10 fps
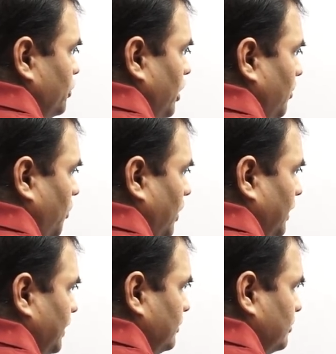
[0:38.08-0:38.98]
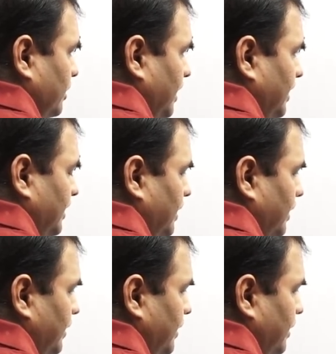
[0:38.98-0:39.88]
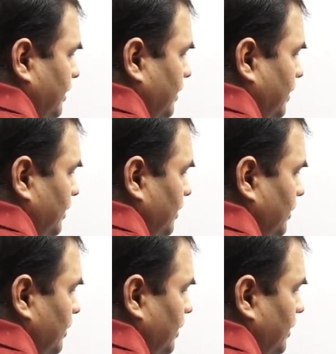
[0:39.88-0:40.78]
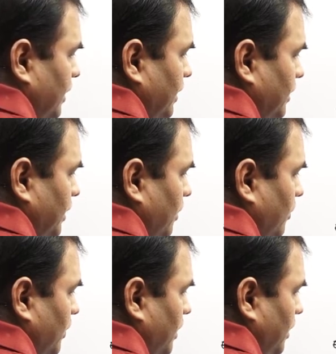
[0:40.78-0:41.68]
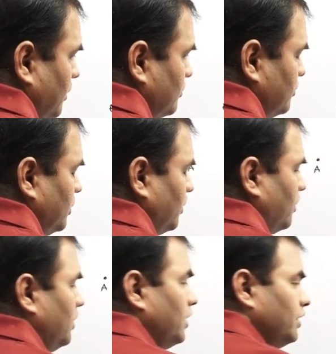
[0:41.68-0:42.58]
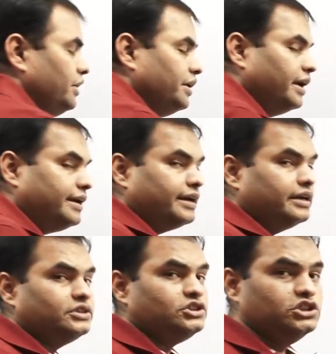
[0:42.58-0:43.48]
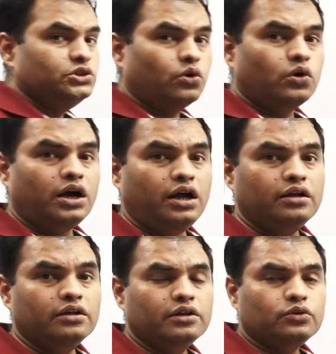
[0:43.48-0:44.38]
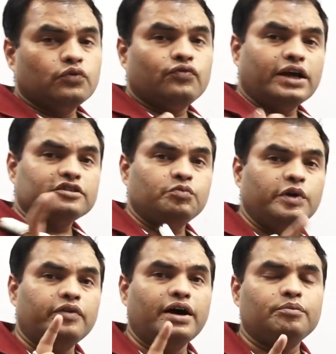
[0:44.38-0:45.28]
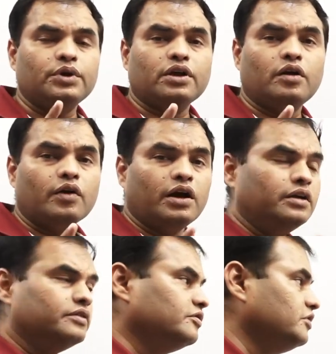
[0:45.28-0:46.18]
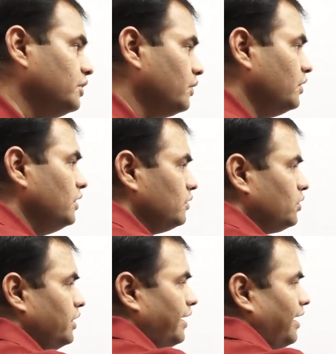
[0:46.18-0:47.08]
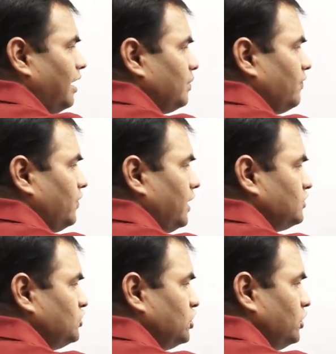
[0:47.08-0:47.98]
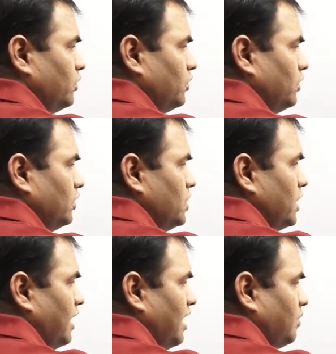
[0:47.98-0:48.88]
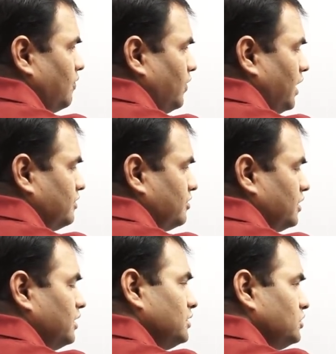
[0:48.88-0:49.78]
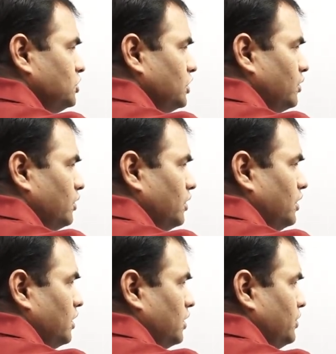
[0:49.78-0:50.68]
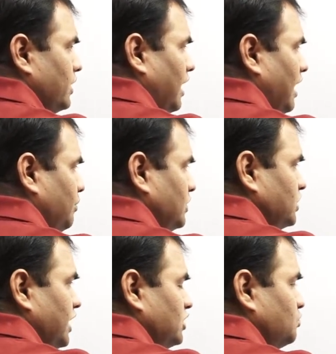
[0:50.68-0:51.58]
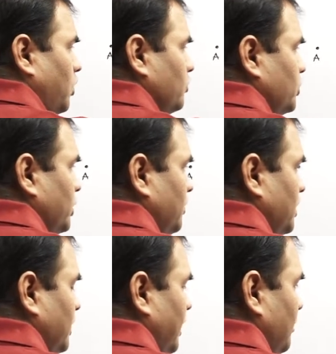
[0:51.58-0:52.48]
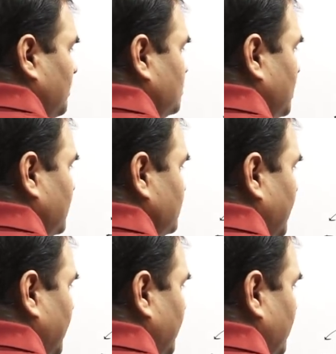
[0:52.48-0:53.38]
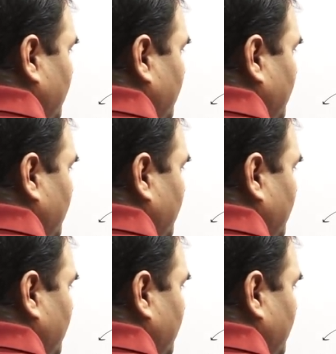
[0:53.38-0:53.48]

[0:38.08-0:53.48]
ये पॉइंट इनसाइड कंडक्टर ई नेट क्या हो गया जीरो ई नेट अगर जीरो होगा तो फ्लक्स भी वहां पे क्या होगा जीरो तो यहां पे फ्लक्स जीरो यहां पे फ्लक्स जीरो यहाँ पे चार्ज पॉजिटिव है यहाँ पे चार्ज नेगेटिव